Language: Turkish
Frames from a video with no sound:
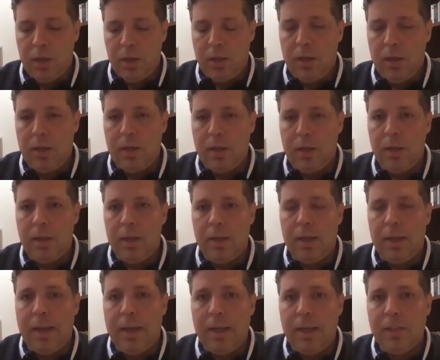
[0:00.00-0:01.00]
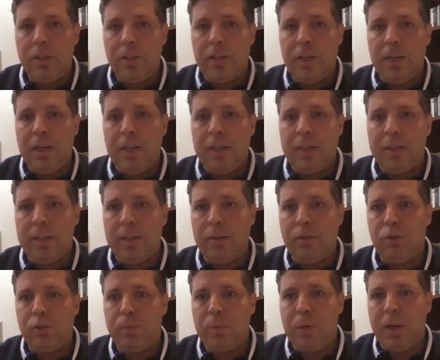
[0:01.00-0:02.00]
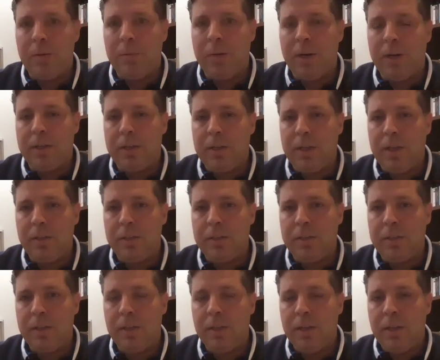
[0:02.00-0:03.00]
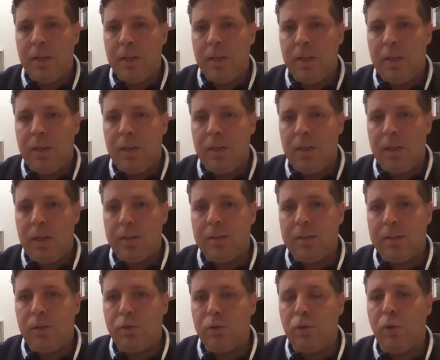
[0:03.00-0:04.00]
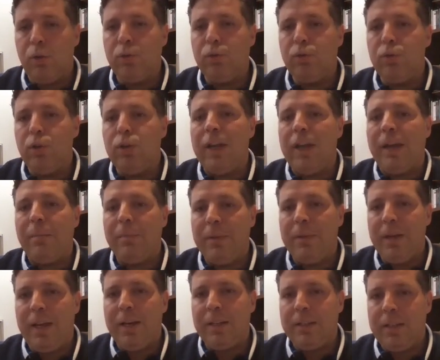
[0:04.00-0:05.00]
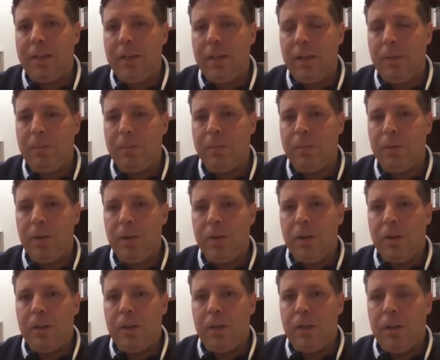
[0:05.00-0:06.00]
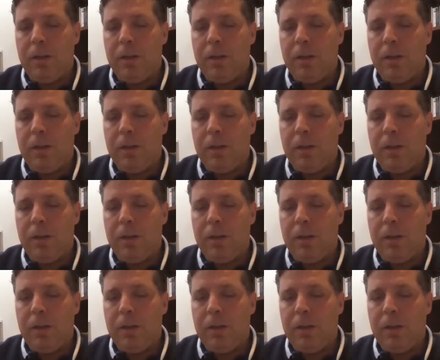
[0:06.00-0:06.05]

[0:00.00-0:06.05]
Ee, e-ticarette süpermarket e, aslında son dönemlerde hep e,